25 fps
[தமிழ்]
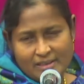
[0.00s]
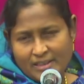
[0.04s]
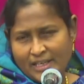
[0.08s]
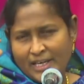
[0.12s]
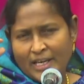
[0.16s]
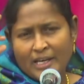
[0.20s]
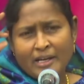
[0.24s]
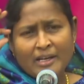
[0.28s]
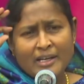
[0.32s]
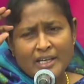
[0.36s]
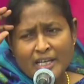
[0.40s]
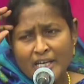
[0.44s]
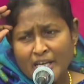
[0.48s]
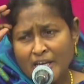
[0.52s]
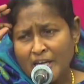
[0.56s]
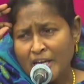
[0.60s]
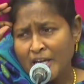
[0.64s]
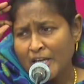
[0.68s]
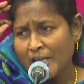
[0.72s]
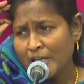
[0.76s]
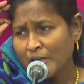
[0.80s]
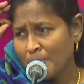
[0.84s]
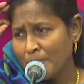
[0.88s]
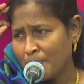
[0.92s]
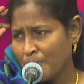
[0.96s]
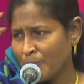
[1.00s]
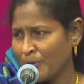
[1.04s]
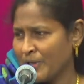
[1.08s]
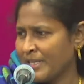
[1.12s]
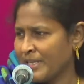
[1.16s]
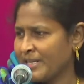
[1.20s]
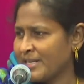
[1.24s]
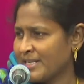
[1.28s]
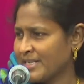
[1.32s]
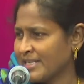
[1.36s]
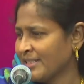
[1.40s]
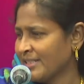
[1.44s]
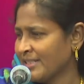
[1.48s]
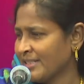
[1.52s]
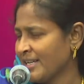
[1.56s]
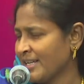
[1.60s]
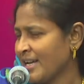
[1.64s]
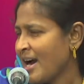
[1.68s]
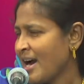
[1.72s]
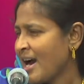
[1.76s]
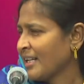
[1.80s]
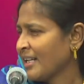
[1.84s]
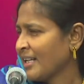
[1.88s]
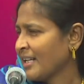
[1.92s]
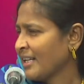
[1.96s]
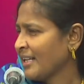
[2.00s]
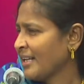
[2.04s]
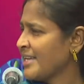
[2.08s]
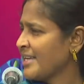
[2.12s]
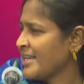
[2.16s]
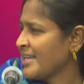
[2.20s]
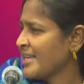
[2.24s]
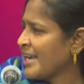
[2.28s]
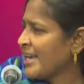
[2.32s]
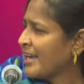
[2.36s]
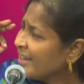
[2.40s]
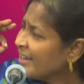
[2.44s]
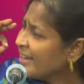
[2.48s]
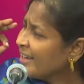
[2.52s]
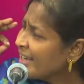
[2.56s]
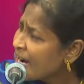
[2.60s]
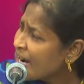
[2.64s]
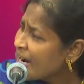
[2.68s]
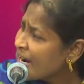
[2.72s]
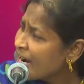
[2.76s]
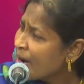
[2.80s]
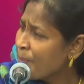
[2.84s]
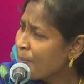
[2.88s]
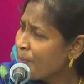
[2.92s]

எங்கெங்கேயோ போயிருச்சு ஆனால் நான் எங்கெங்கே